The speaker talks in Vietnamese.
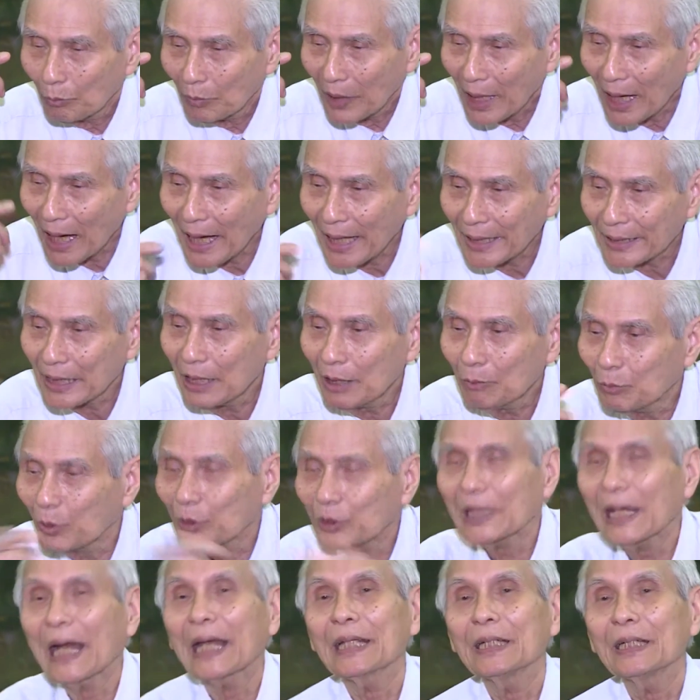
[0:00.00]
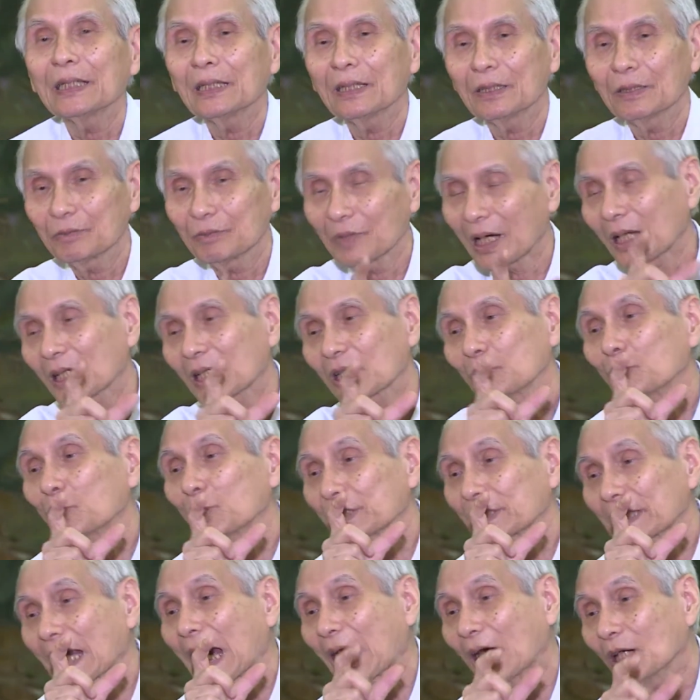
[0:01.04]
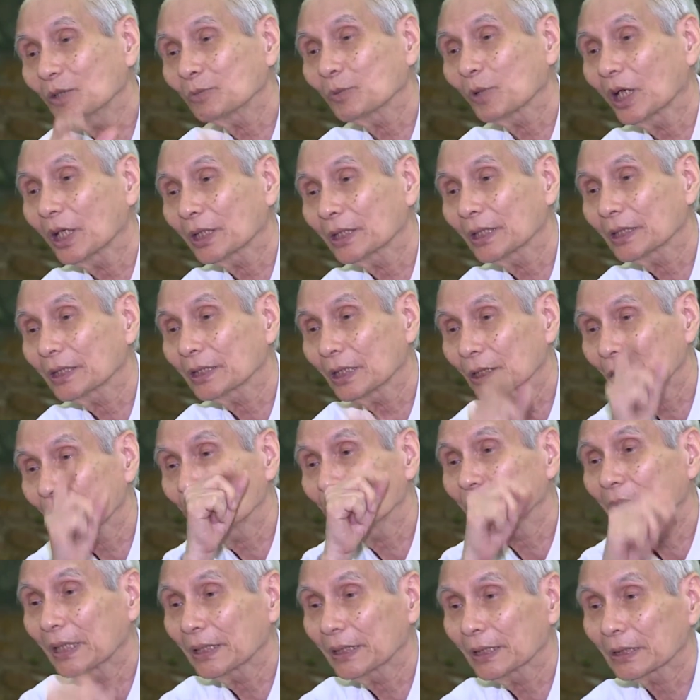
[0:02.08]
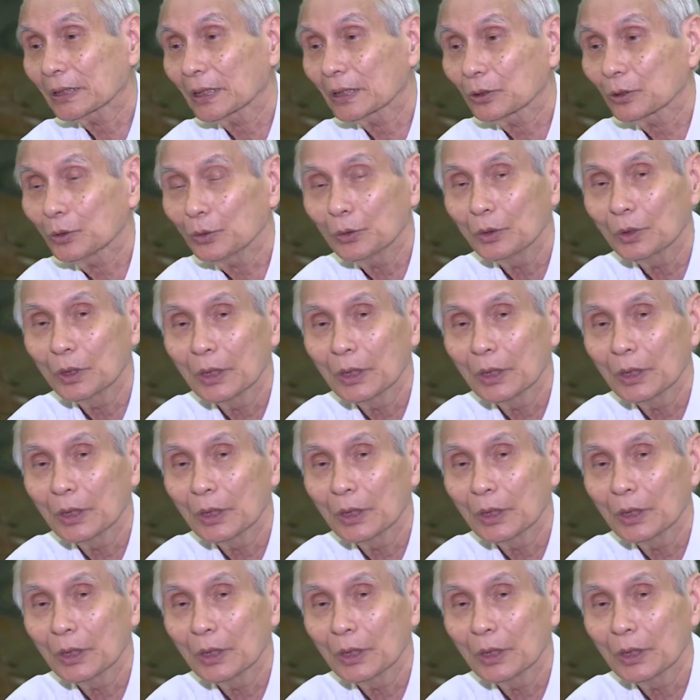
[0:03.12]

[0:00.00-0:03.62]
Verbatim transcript: hai đêm một ngày và cái buổi sáng hôm đó là cây trong về để chờ chú